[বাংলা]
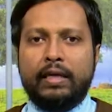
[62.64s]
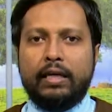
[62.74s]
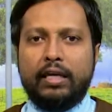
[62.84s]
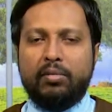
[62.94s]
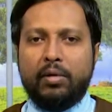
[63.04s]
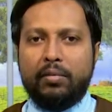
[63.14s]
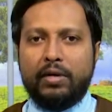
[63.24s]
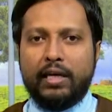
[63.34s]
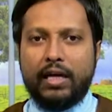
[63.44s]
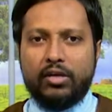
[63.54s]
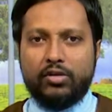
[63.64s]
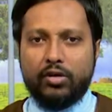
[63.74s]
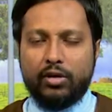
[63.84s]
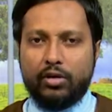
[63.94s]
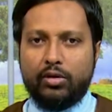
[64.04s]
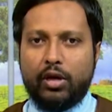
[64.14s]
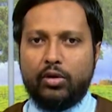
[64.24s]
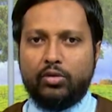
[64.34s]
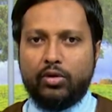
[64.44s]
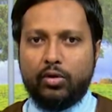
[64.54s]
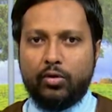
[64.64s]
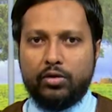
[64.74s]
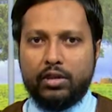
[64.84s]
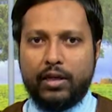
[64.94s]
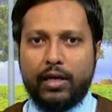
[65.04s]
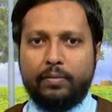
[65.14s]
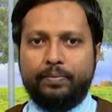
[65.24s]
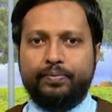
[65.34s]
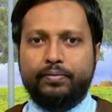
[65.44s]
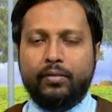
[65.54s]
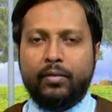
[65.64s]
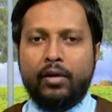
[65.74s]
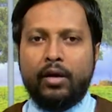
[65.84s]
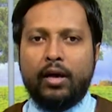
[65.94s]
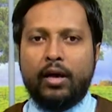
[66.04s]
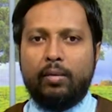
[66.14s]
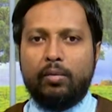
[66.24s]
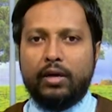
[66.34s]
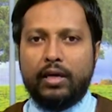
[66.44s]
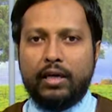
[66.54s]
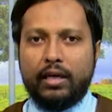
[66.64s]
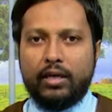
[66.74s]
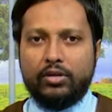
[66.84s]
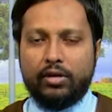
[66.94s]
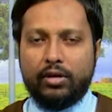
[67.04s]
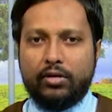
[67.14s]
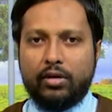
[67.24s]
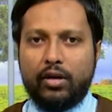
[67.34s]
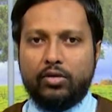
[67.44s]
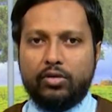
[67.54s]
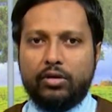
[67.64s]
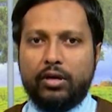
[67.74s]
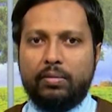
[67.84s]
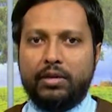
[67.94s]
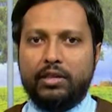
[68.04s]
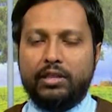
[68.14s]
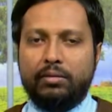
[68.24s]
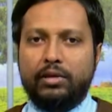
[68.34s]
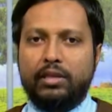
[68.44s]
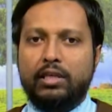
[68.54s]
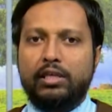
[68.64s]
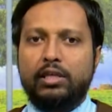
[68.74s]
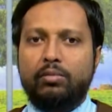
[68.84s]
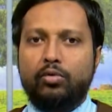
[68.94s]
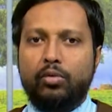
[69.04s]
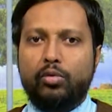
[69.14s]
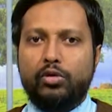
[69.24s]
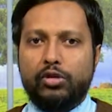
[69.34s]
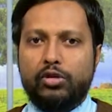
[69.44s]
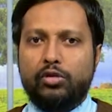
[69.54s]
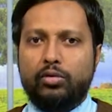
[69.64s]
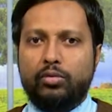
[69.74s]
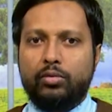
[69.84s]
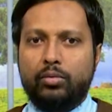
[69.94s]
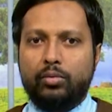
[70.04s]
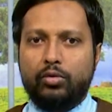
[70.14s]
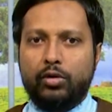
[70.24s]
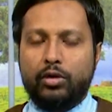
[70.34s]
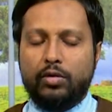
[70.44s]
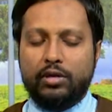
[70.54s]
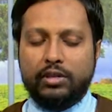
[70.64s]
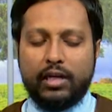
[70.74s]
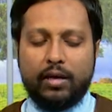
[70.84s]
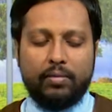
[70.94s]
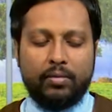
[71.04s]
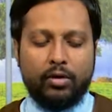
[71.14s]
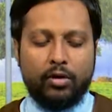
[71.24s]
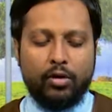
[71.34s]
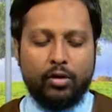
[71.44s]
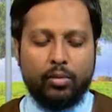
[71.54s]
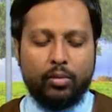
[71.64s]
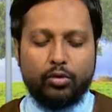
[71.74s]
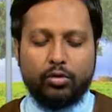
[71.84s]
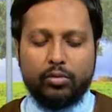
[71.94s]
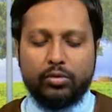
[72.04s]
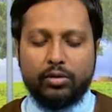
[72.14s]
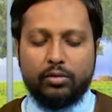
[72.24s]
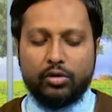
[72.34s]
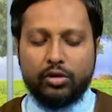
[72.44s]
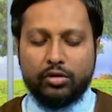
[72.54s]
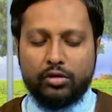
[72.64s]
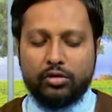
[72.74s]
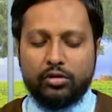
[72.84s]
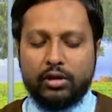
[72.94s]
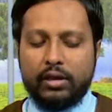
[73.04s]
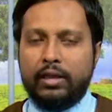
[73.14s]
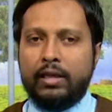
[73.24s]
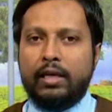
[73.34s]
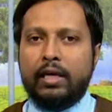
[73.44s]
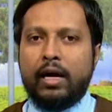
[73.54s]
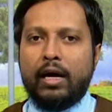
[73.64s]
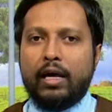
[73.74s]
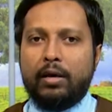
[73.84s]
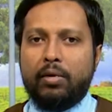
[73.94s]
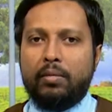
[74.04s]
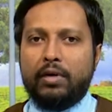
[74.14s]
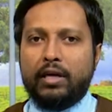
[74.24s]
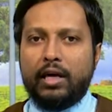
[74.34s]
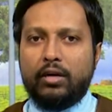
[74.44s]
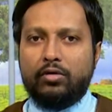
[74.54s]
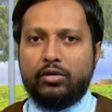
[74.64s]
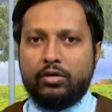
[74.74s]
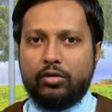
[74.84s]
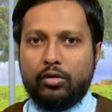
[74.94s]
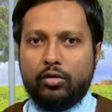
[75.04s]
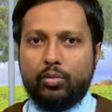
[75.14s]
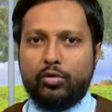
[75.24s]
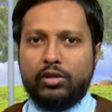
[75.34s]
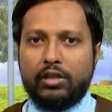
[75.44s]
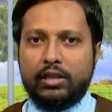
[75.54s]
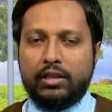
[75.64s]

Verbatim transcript: ইমামের জ্ঞান সংক্রান্ত আলোচনা করছিলাম এবং এই জ্ঞান সংক্রান্ত আলোচনা আপনাদের সামনে তিনটি মূল বৈশিষ্ট্য তুলে ধরেছিলাম প্রথম যে বিশেষ ইমামের জ্ঞান হচ্ছে হলো উপস্থিত